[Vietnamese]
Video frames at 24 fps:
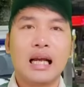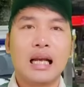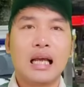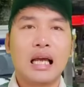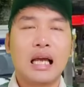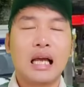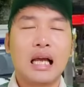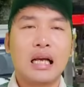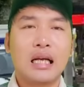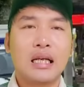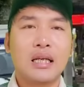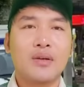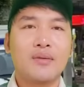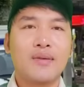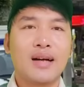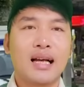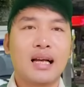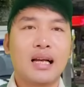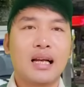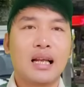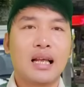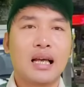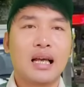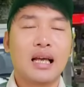là kêu
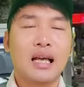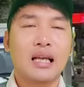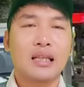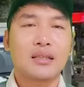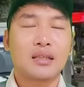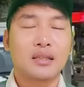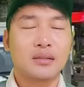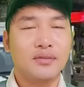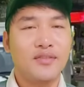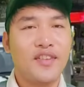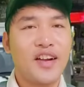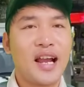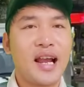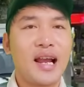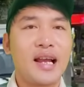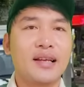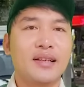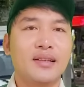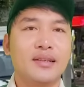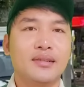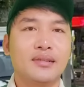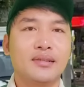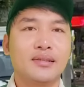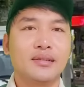bằng à, tự
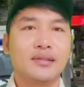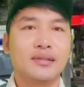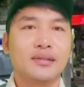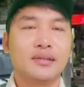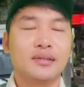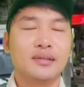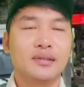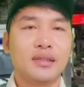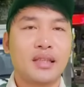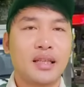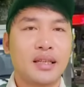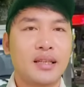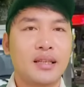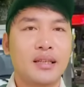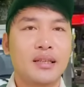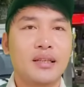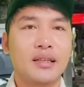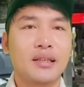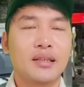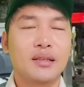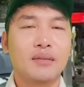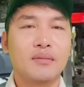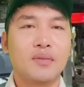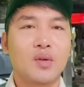vệ ừ, thì
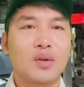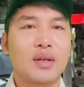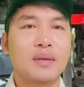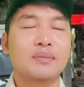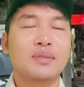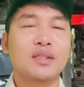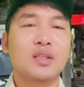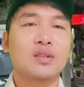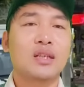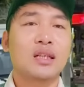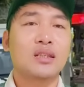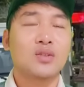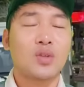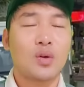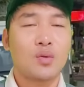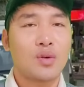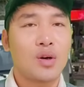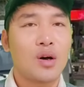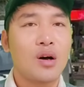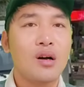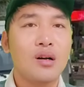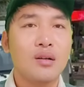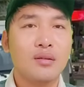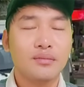một năm 6 tháng tù
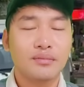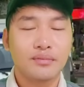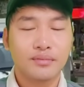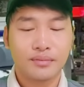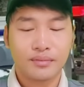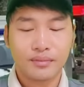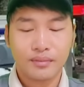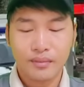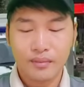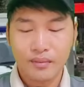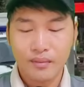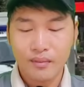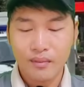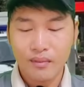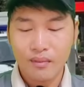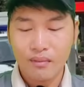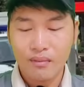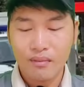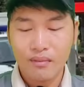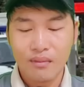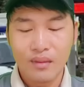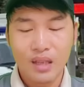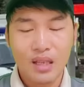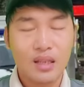đó ừ,
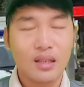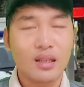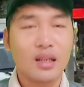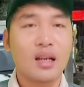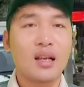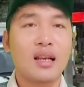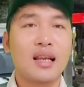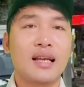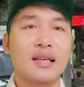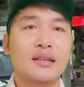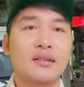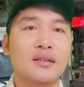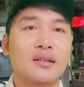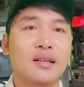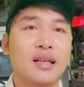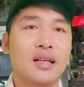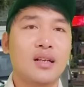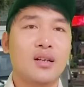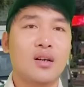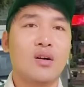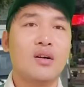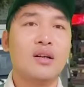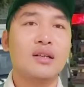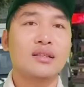Đinh Lan chưa thấy
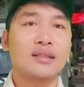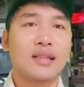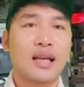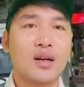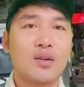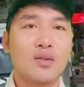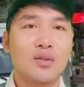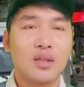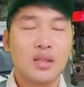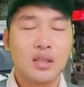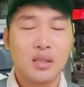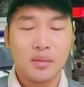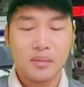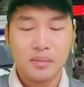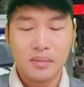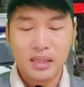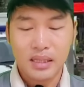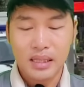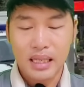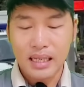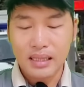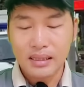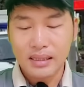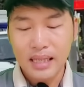rõ hay sao
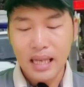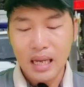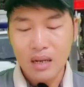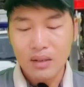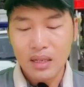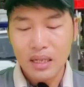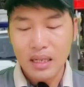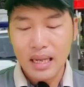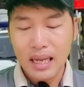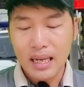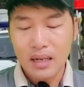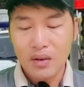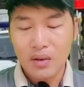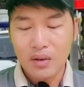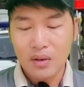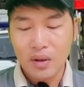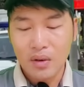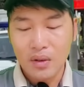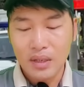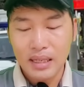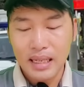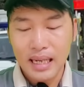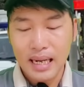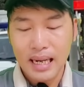mà tại sao Đinh Lan còn
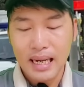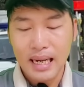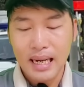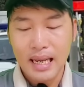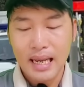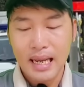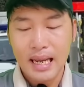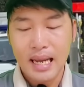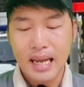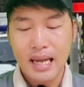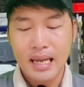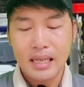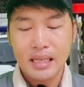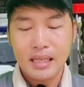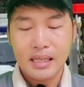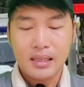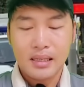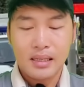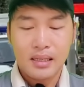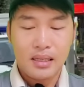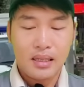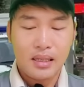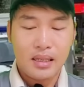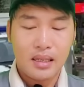nói rằng là
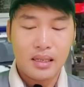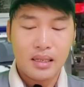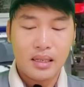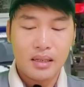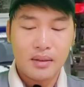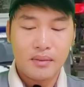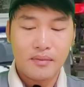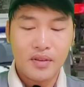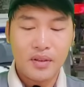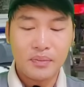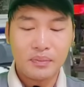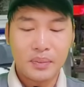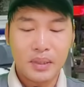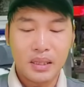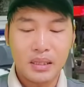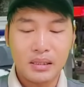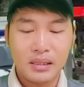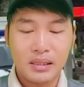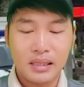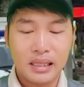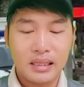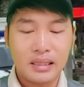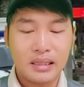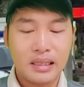à, pháp
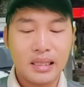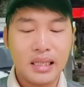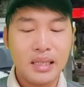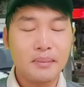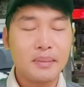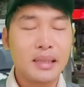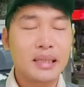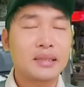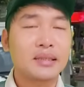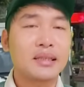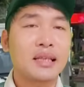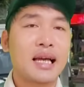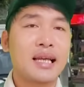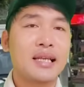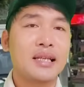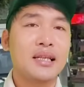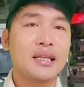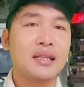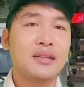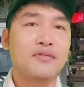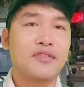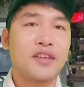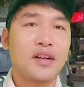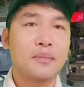luật sẽ xử lý mạnh tay
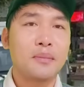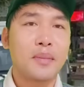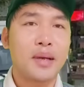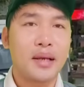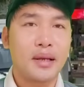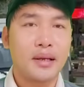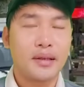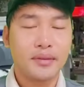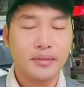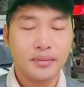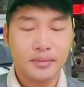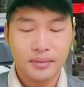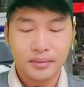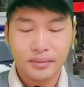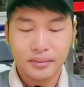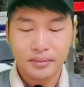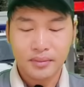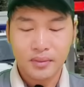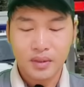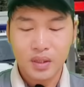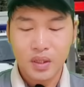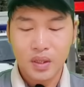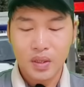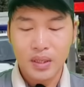những người phản biện
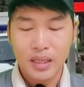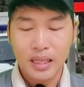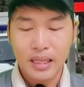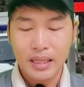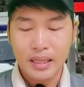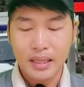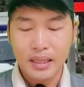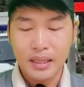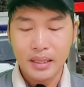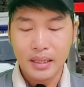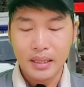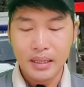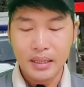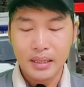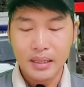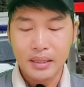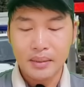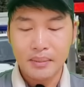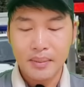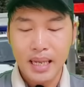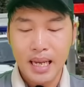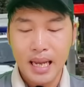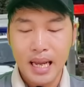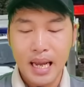rồi là những
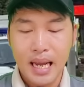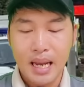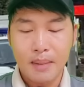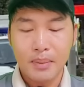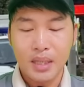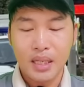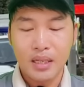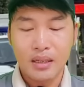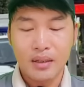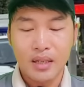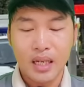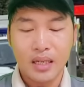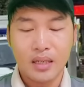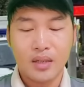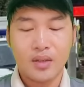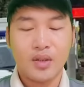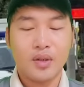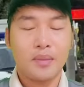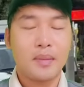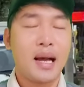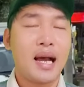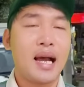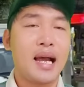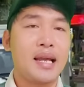người mà binh vực
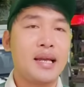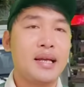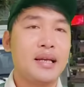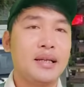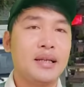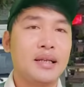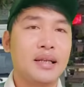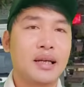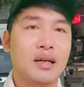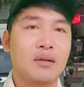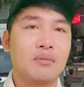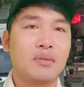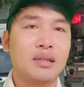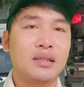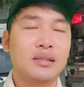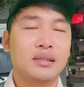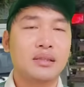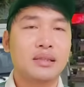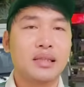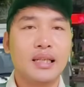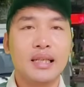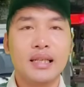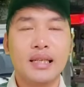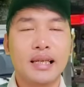cho bà ấy thì không bị
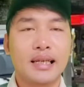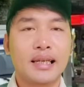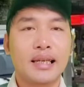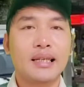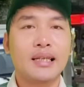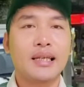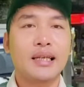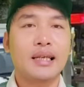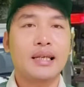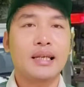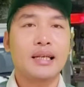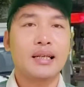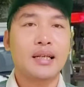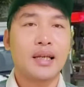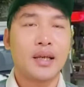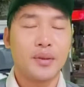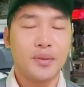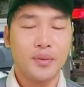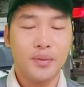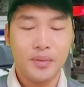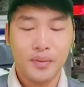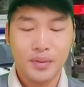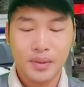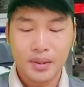xử lý này các kia các
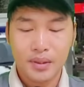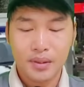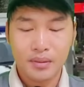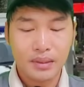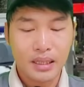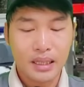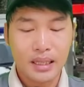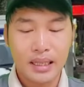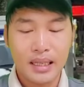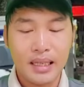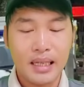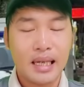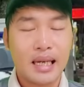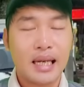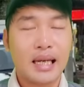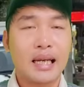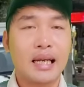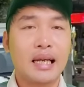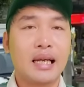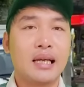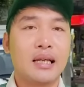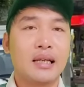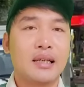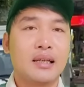kiểu chúng ta thấy rằng
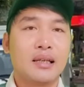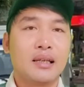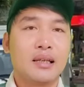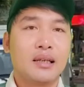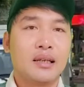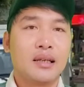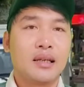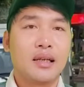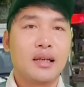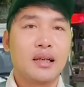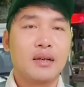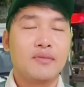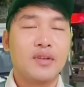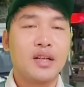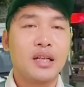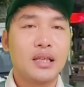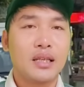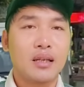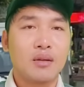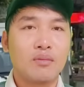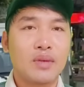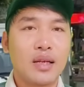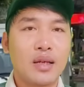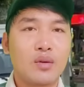với
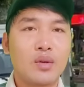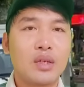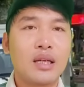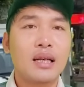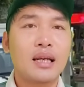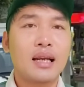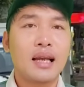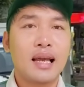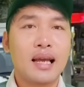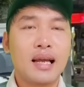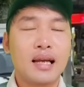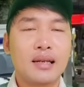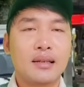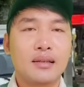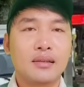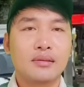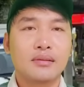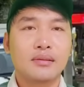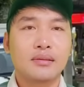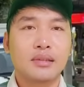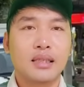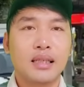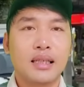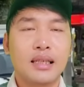cái giọng điệu của Đinh Lan
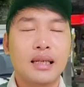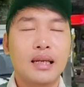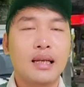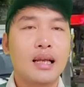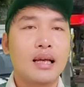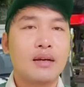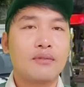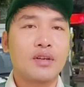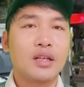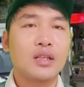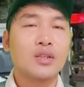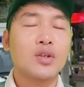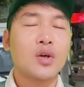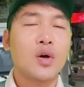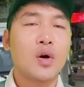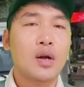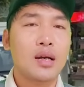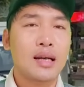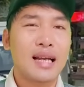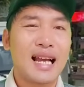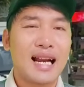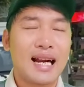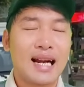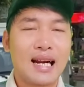thì Đinh Lan vẫn
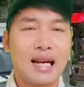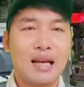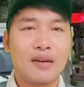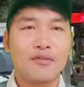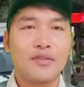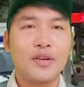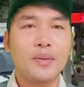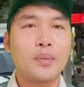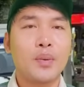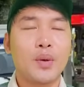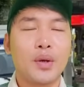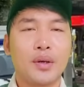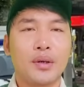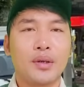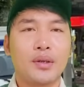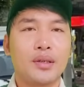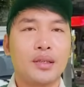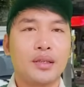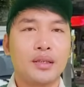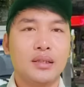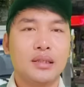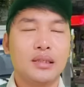cho rằng là pháp luật đó